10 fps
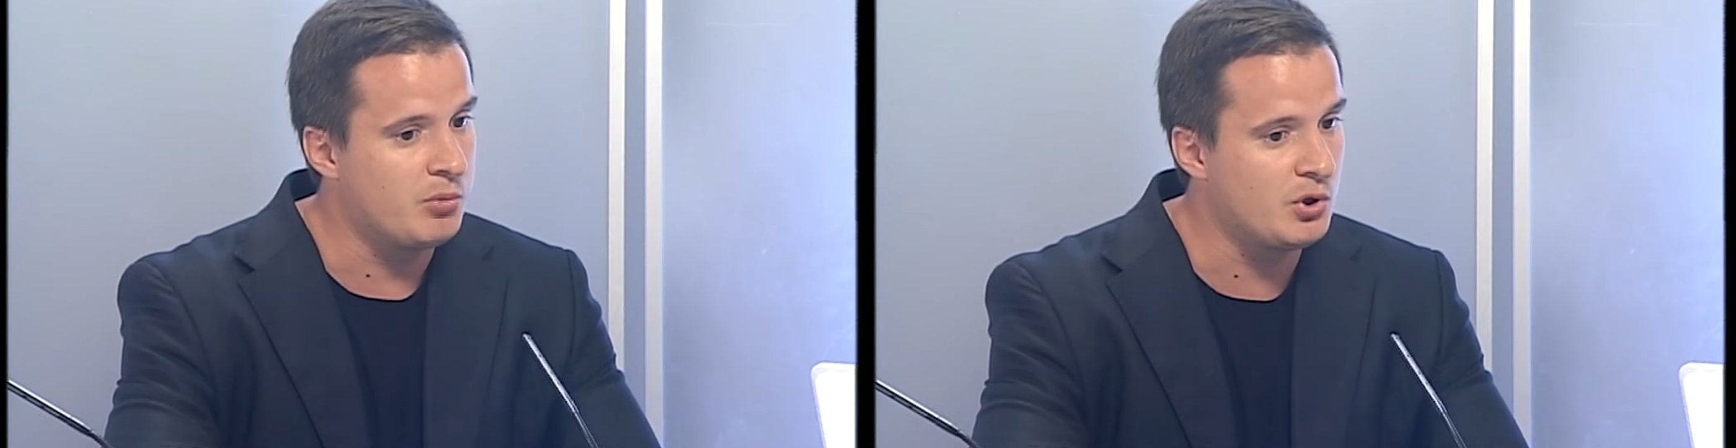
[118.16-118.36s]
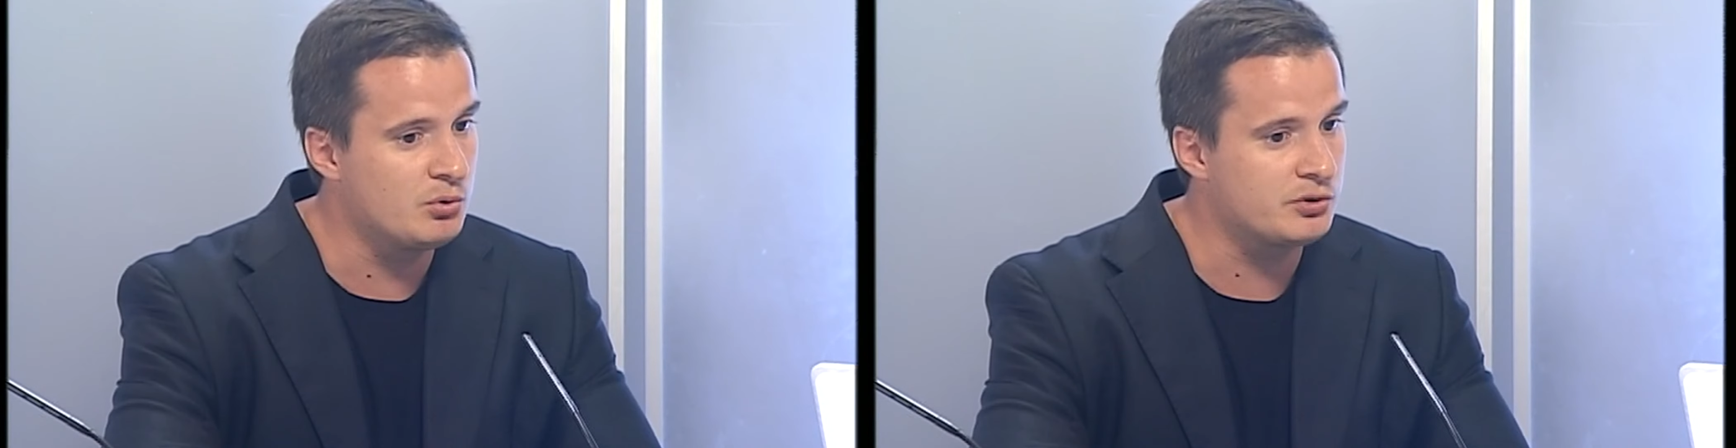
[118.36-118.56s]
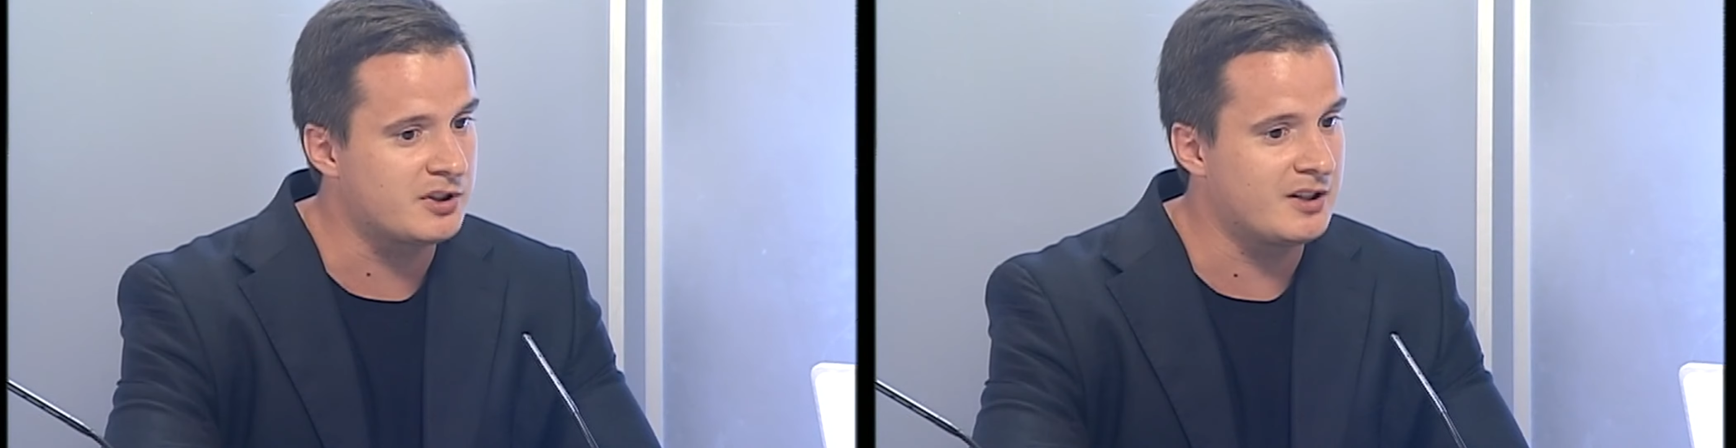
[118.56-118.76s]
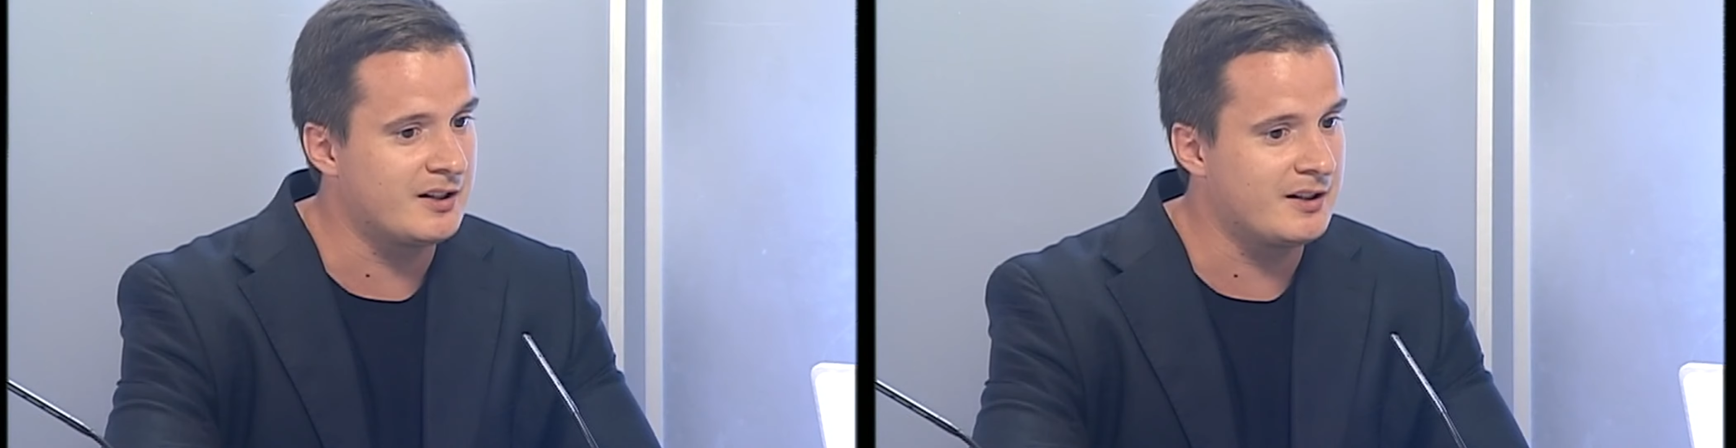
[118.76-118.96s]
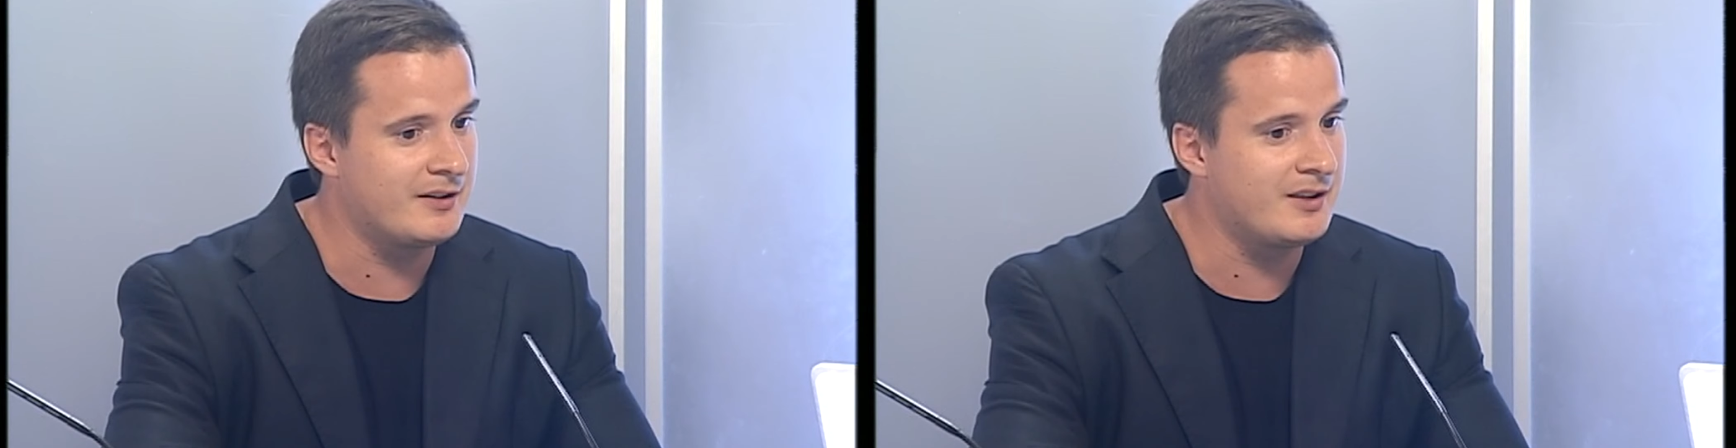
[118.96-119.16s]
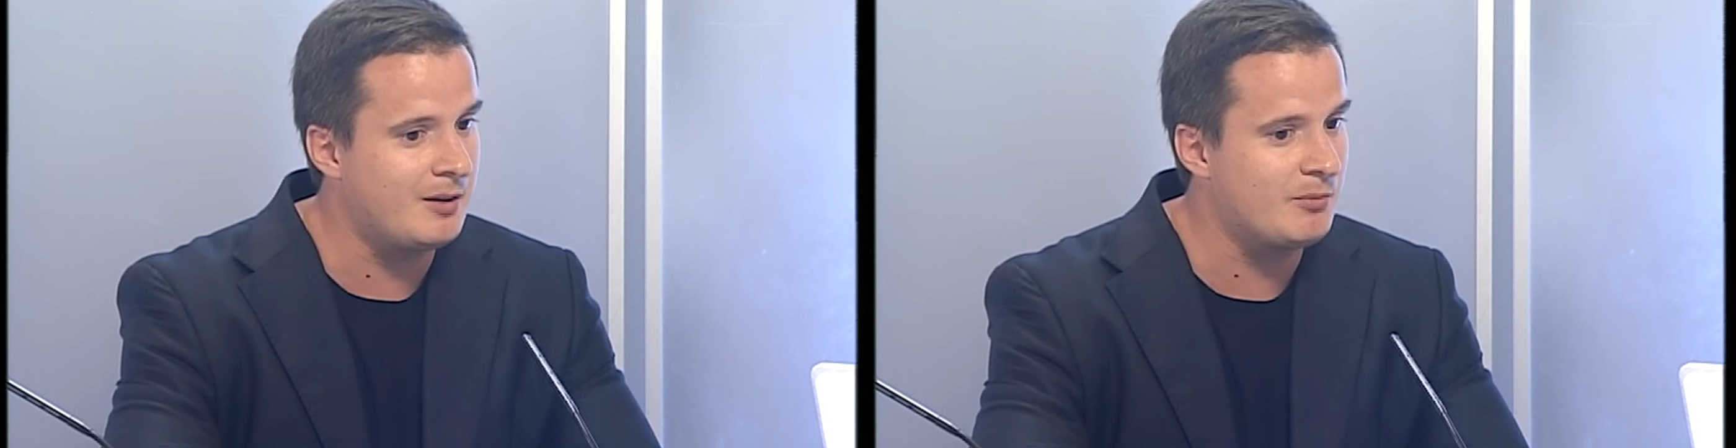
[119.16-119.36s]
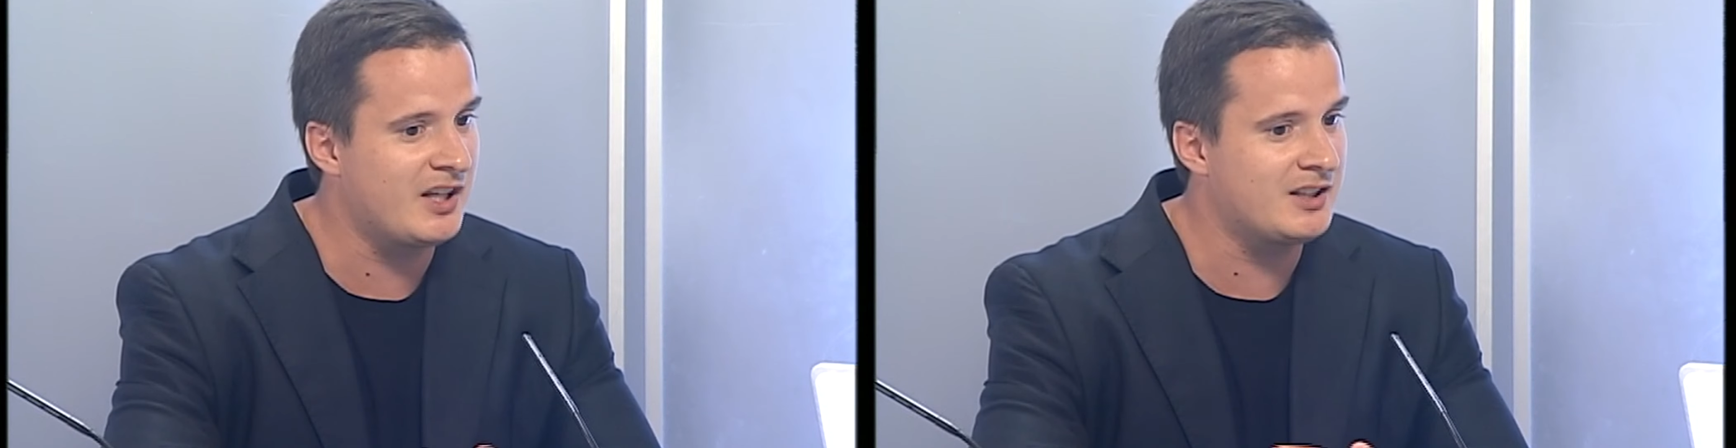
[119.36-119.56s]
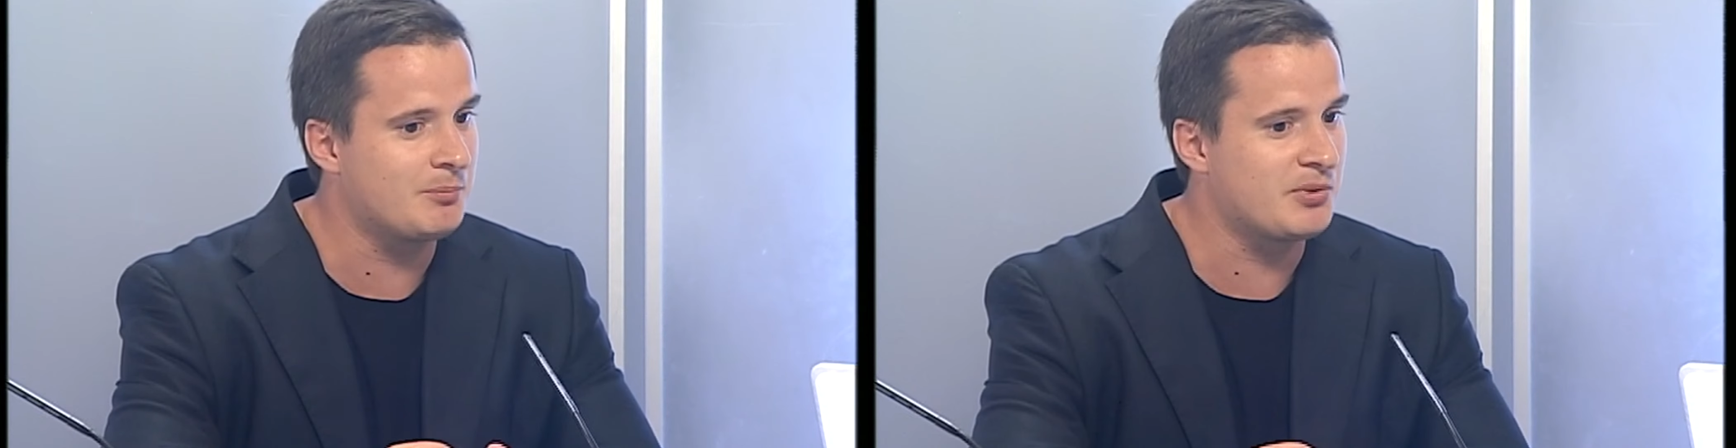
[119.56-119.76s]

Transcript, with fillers: Плюс а, нам надо